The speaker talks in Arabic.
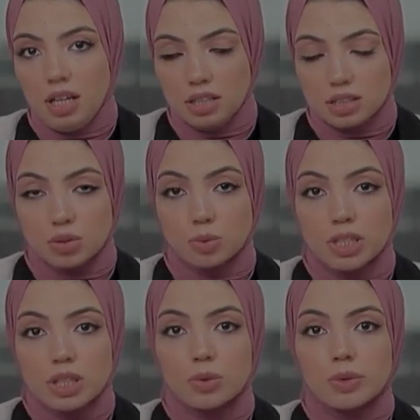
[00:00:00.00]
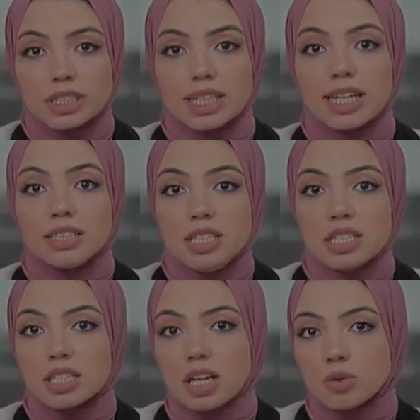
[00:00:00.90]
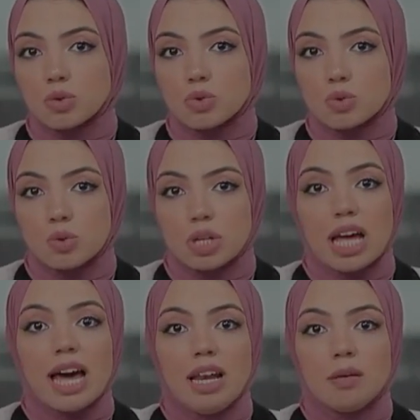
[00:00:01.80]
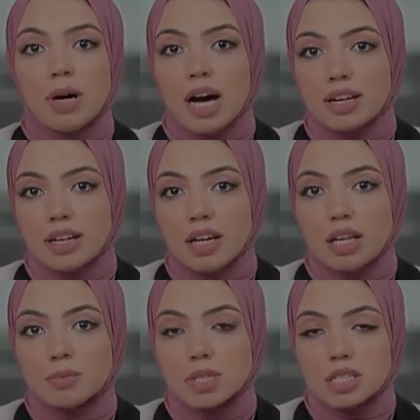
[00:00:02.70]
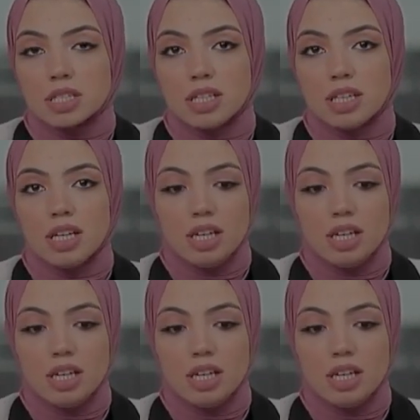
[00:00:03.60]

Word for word: لتطوير وتحديث الأسطول البحري المصري